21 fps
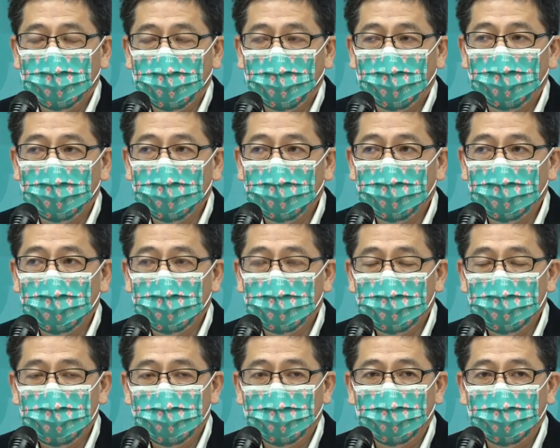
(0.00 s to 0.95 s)
我们的
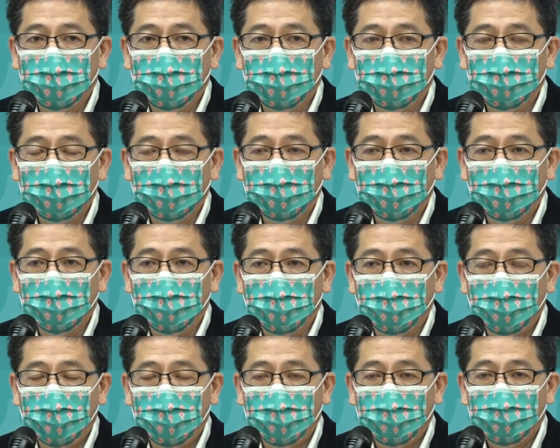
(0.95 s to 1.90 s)
交通的规
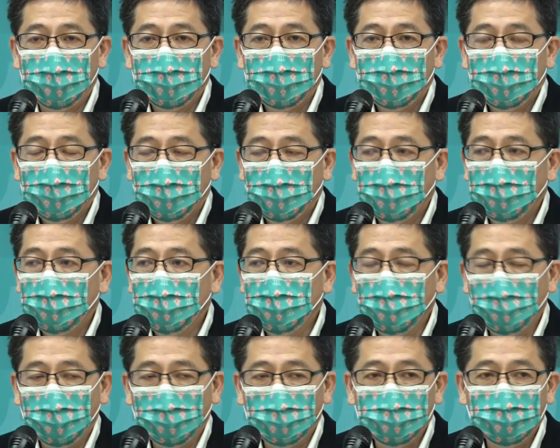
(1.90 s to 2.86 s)
划，我们
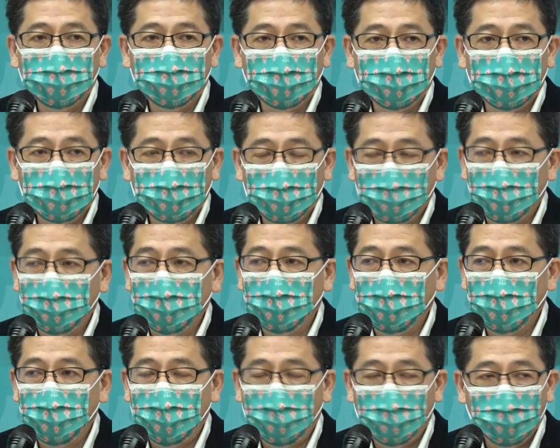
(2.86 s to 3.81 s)
国土的规
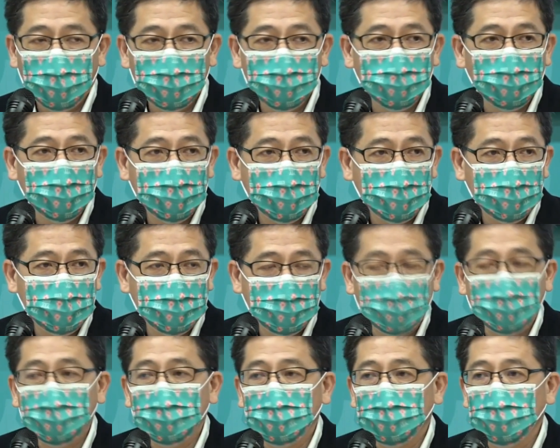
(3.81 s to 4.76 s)
划，我觉得这
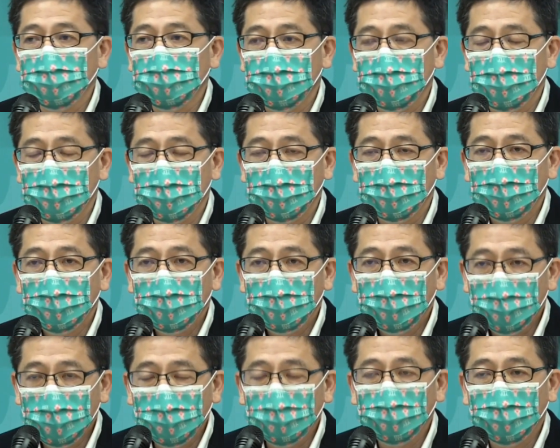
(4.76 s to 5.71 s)
整个都是
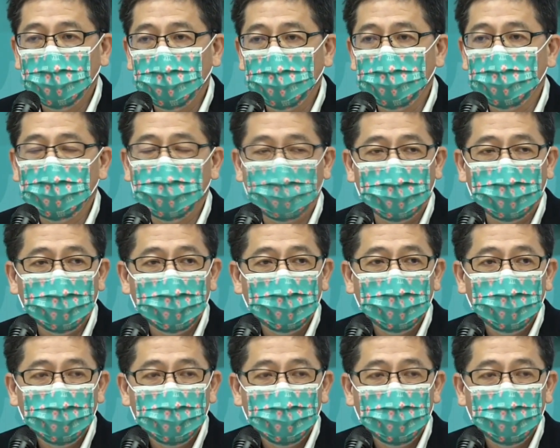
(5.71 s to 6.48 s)
共通的，